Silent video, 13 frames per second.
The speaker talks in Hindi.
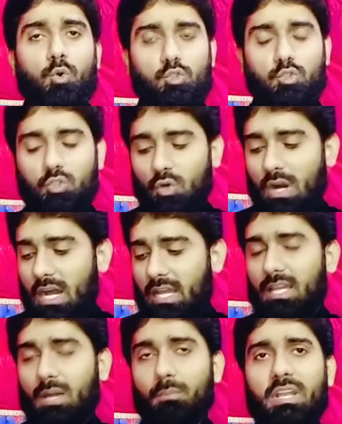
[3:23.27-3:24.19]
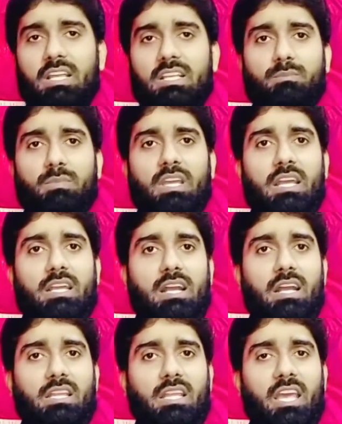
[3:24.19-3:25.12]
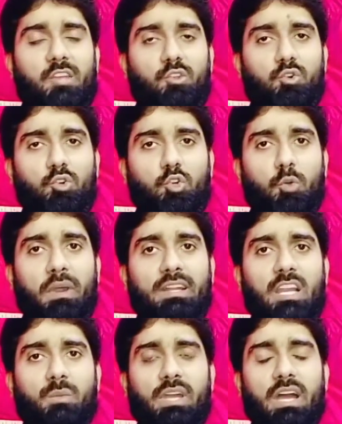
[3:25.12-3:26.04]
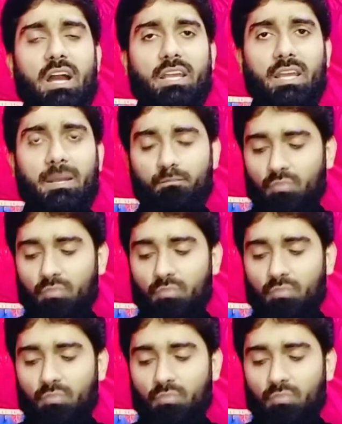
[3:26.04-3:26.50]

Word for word: उसको आके अपने इसमें क्या कहते हैं यूट्यूब चैनल में आके